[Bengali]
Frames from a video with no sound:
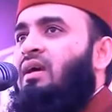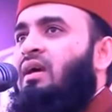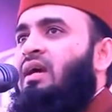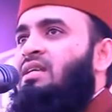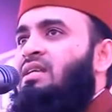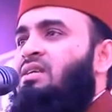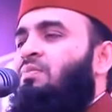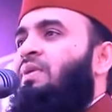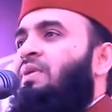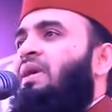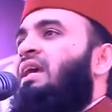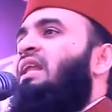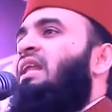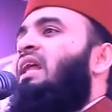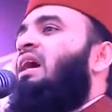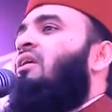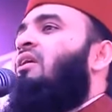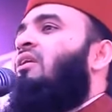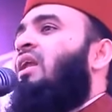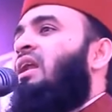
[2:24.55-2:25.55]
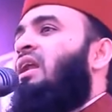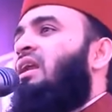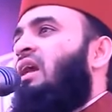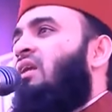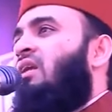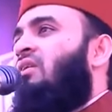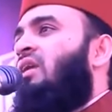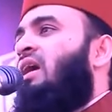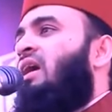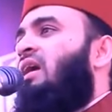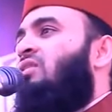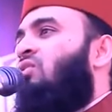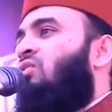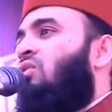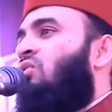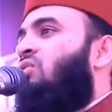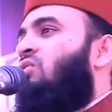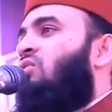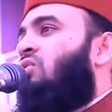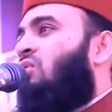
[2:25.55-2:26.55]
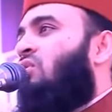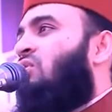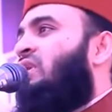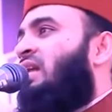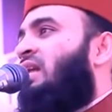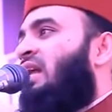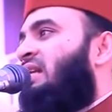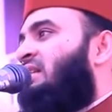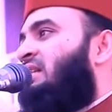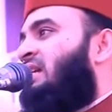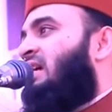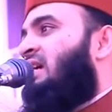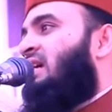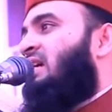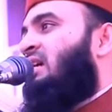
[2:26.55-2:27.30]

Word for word: এই যে বিয়ে না করার কারণে তরুণ তরুণীরা যে